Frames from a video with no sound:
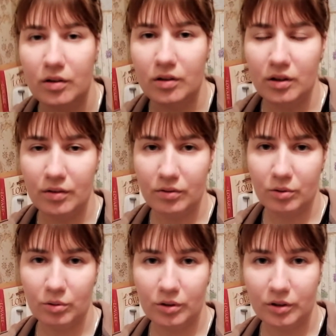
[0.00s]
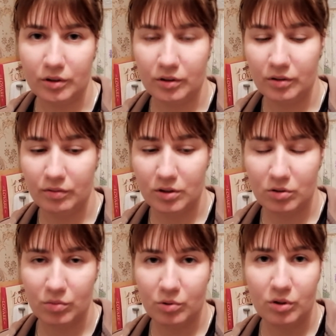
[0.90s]
И в итоге, в
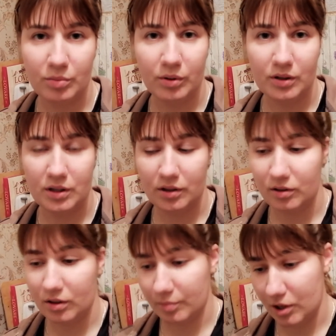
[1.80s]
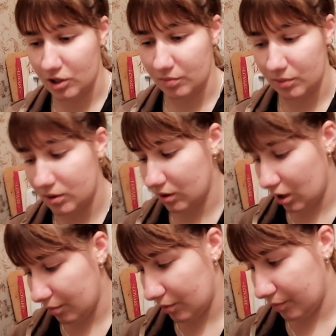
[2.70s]
основном сегодня была занята домашними
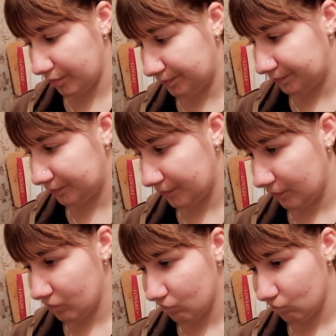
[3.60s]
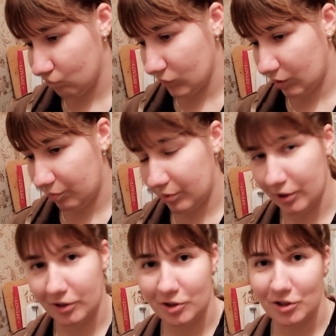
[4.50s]
делами,
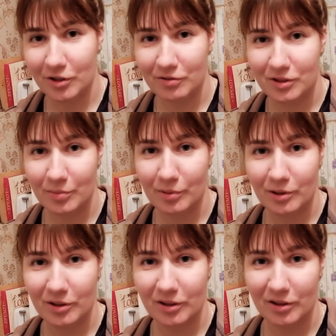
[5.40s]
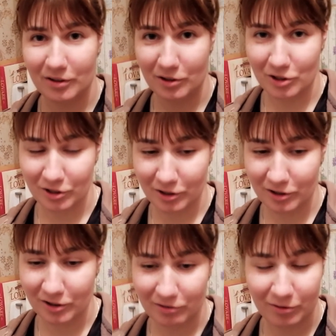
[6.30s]
переточила все по линии карандаши.
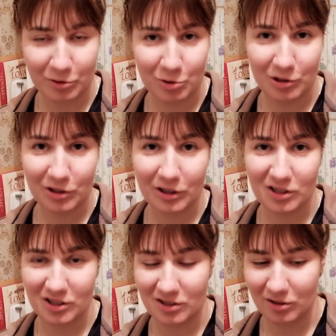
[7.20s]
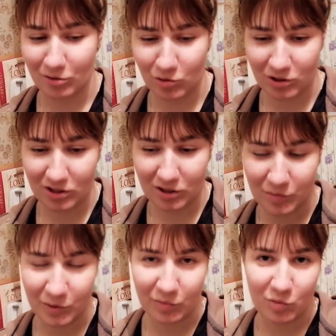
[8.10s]
Это вот чуть ли не каждый день нужно
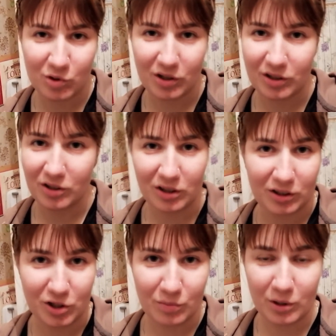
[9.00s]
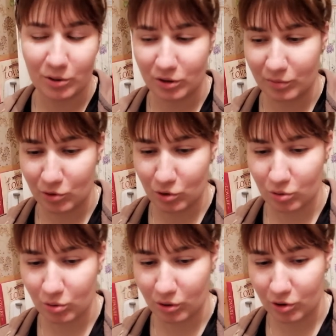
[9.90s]
делать, потому что они так нажимают там
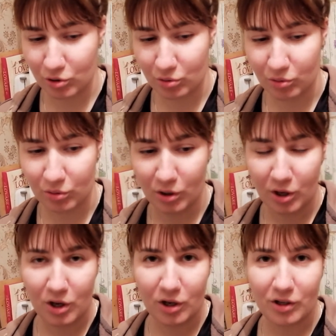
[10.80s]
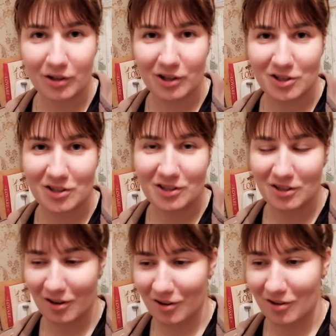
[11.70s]
жестоко, что каждый
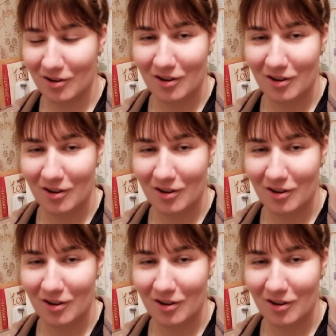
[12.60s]
день